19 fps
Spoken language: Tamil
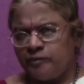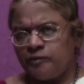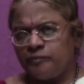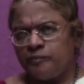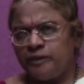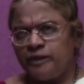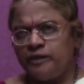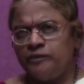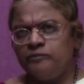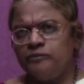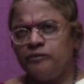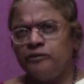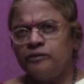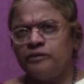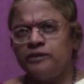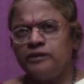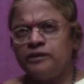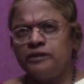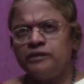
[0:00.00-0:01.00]
ஒரு
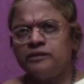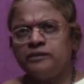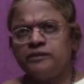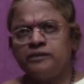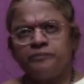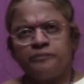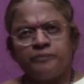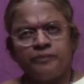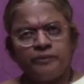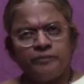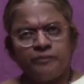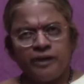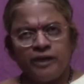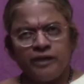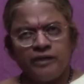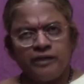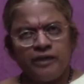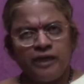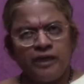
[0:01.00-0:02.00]
பணிவோடு இப்படி
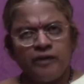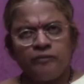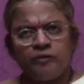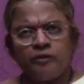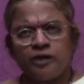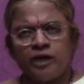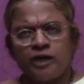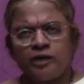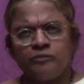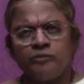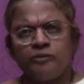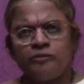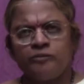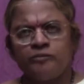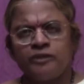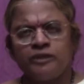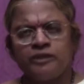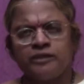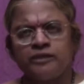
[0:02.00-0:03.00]
மாதிரியெல்லாம் ஒரு
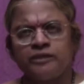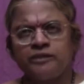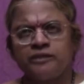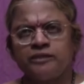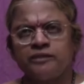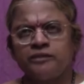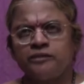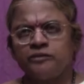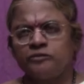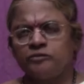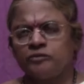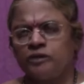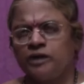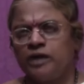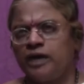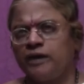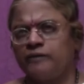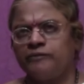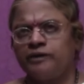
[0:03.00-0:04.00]
அனுபவம் இருக்கின்றதுன்னு
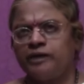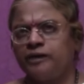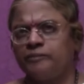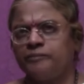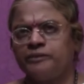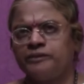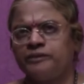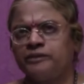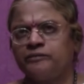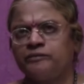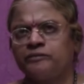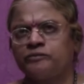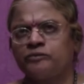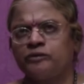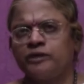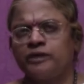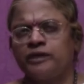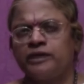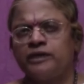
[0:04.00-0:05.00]
சொன்னால் அவங்கள பற்றி அவர்
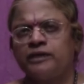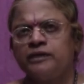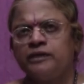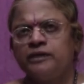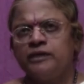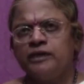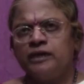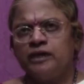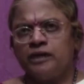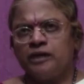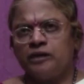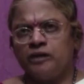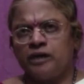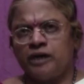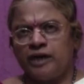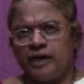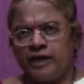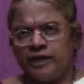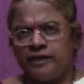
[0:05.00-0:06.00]
சொல்லலை
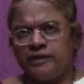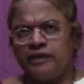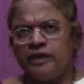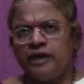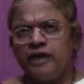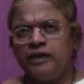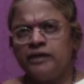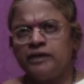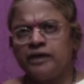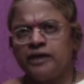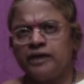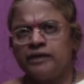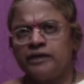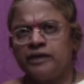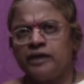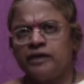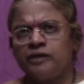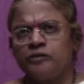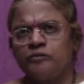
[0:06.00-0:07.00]
களையாய்
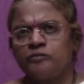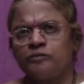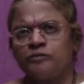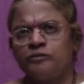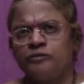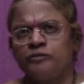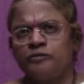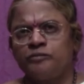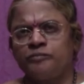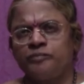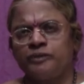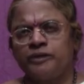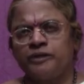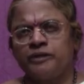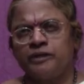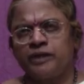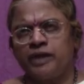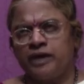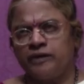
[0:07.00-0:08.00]
களையாய குதுகுதுப்பு
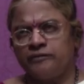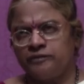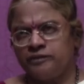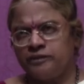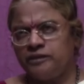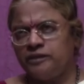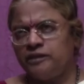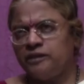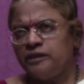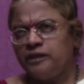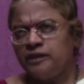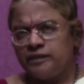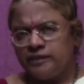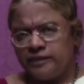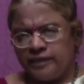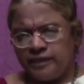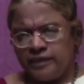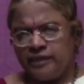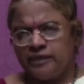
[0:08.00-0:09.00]
நான் வந்து
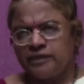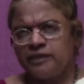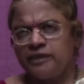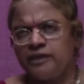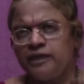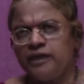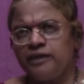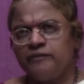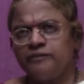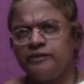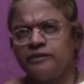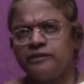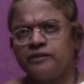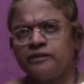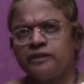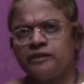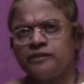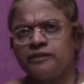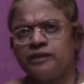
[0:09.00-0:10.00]
எனக்கு இறைவன்
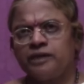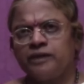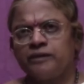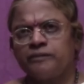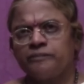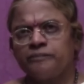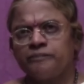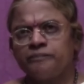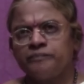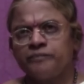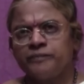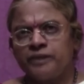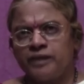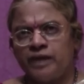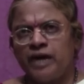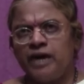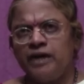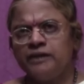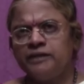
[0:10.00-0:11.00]
இது தந்தான்
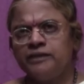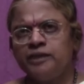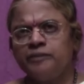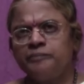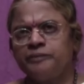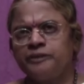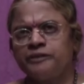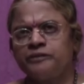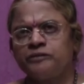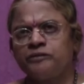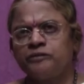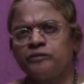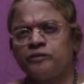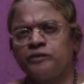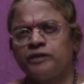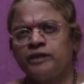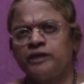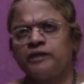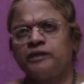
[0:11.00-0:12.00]
நான் இதை
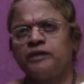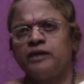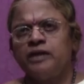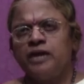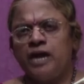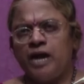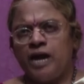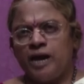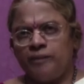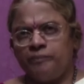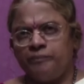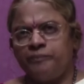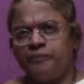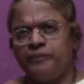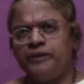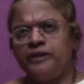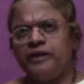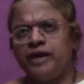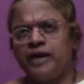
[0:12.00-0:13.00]
பெற்றுக்கொண்டேன்
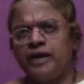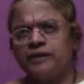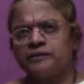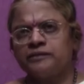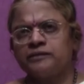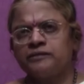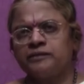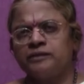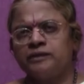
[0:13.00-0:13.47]
அப்படி யார்